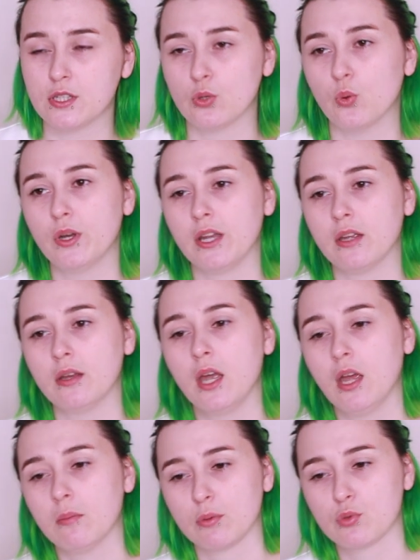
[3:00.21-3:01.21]
теории,
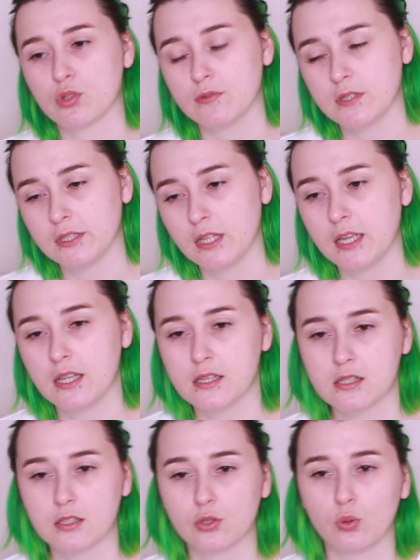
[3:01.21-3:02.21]
потому что всегда
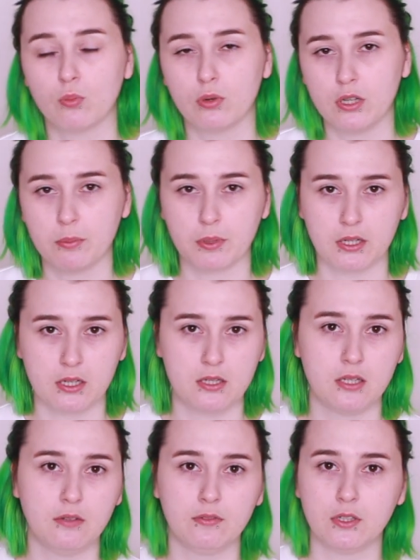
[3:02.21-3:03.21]
есть кто более
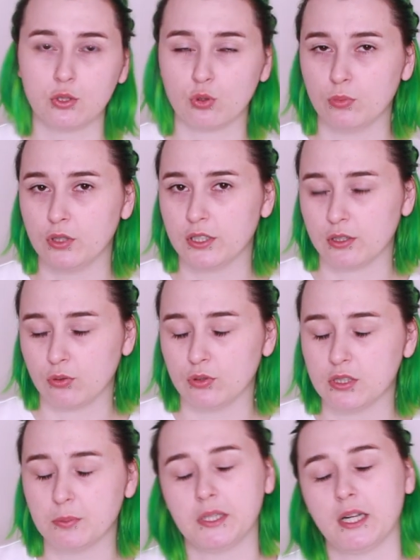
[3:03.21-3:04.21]
прогрессивный, кто более такой
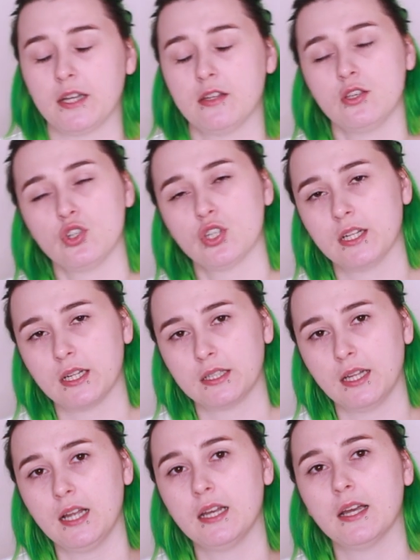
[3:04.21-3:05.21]
демократичный и так
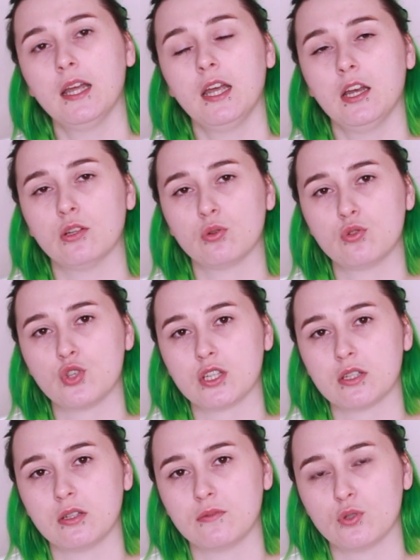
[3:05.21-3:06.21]
далее. Но
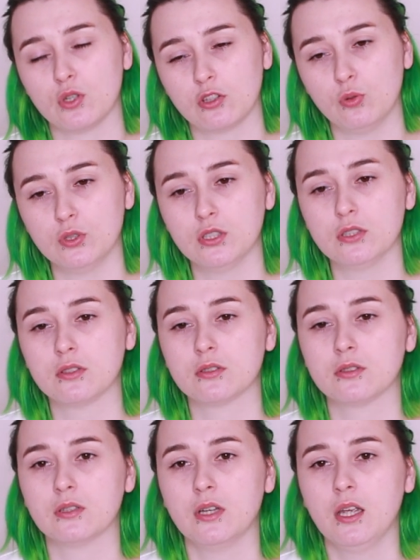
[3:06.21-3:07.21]
сейчас это все отходит.
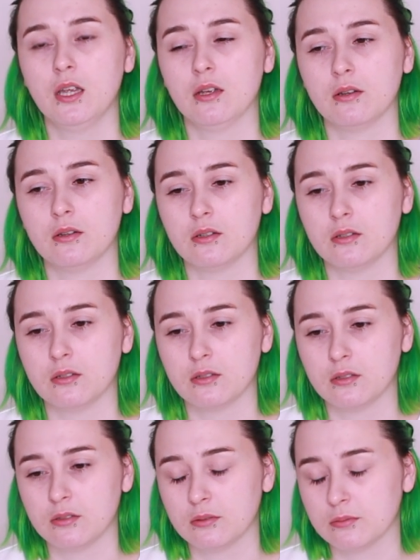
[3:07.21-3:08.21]
Э,
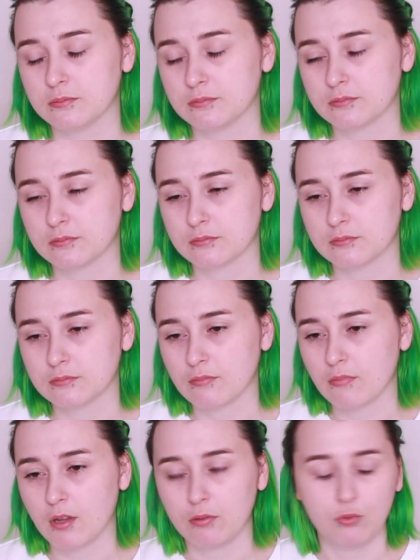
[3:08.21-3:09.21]
э,
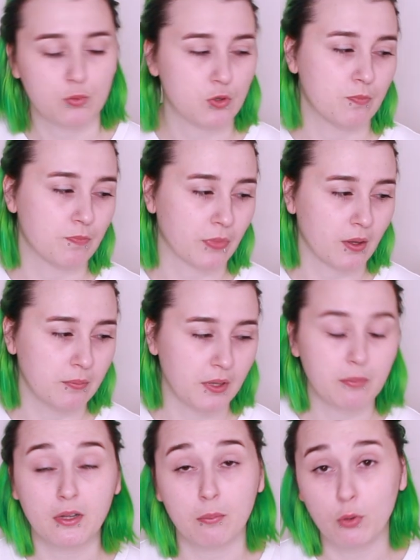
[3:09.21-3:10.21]
в общем,
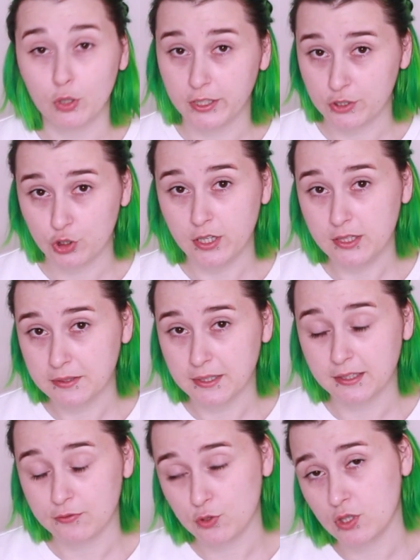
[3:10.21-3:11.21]
мне было больно читать
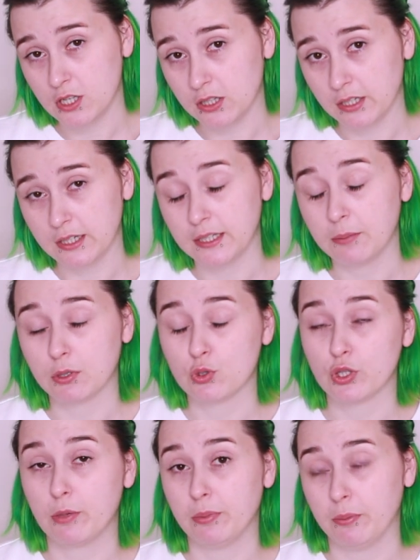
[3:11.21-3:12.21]
это все дело, и потому
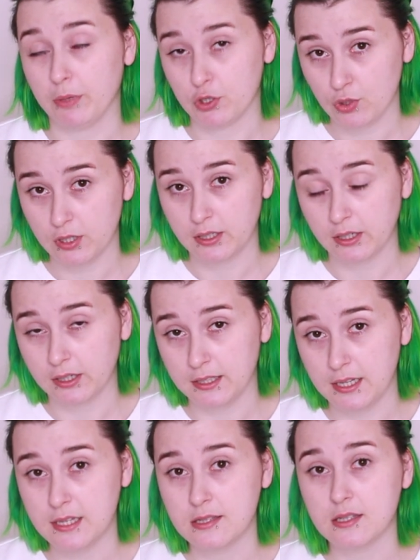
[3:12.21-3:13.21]
что я понимаю, что это так и
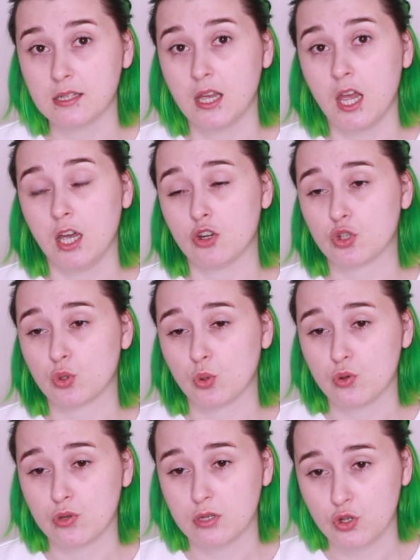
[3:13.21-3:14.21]
есть,
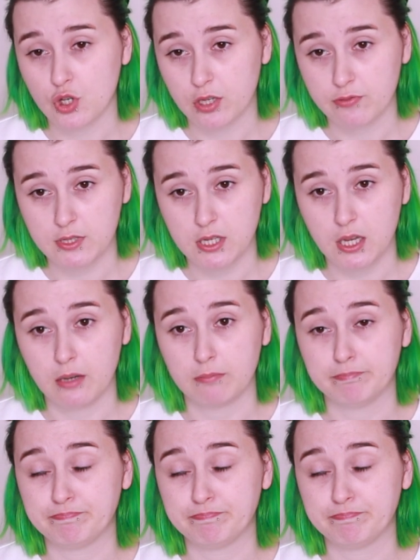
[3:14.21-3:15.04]
что сейчас все